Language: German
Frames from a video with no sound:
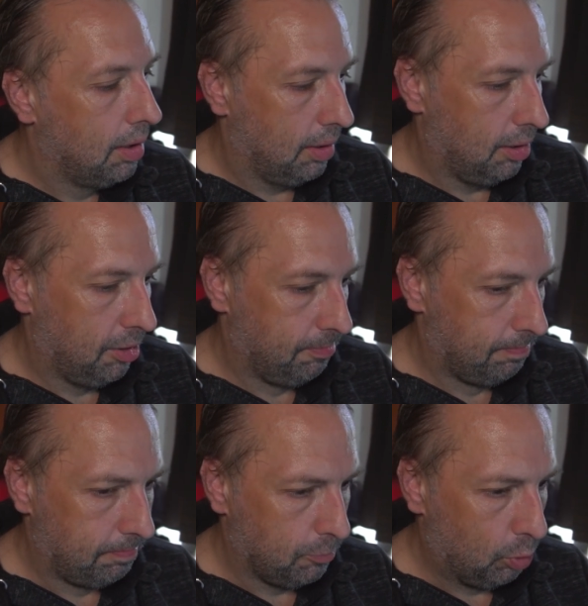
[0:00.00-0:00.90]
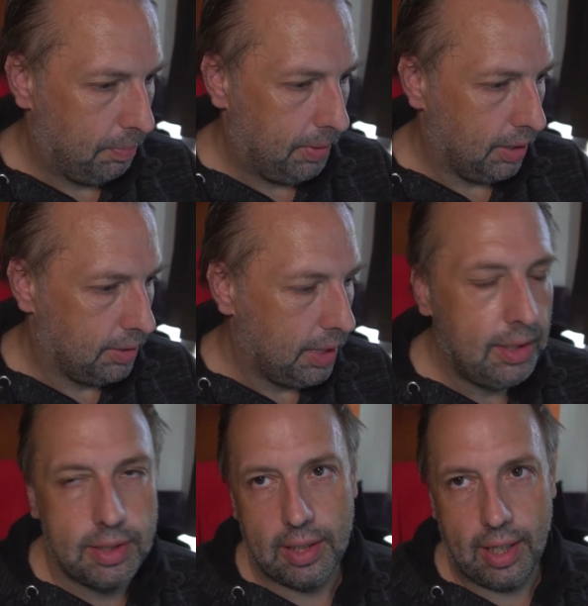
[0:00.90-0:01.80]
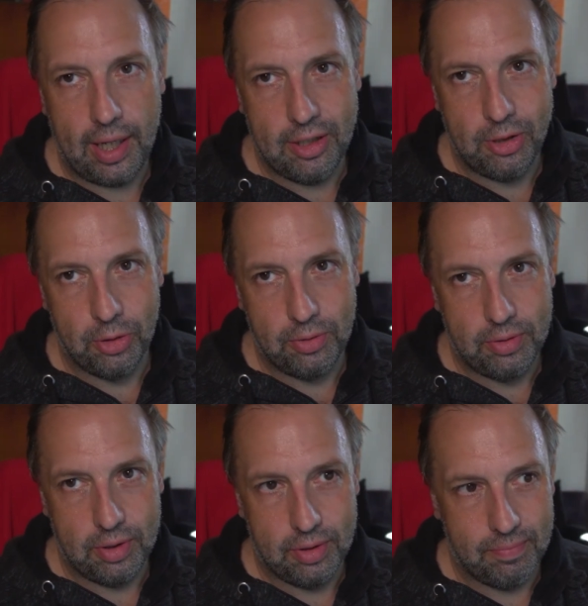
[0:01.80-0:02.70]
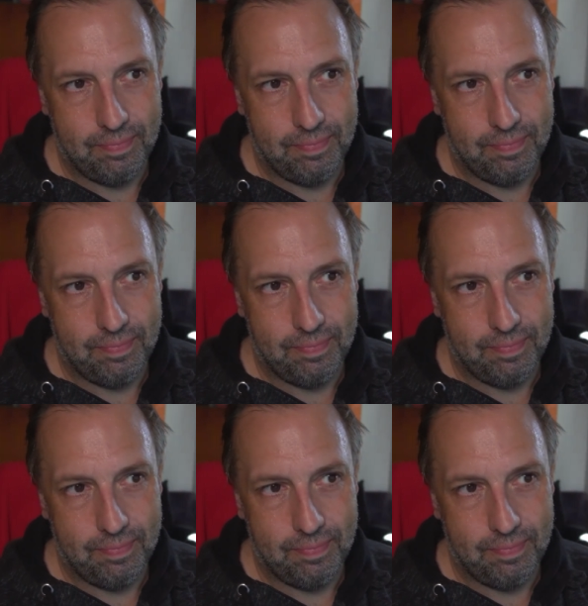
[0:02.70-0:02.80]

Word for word: Ähm, ob ich meine Zielzeit erreichen könnte,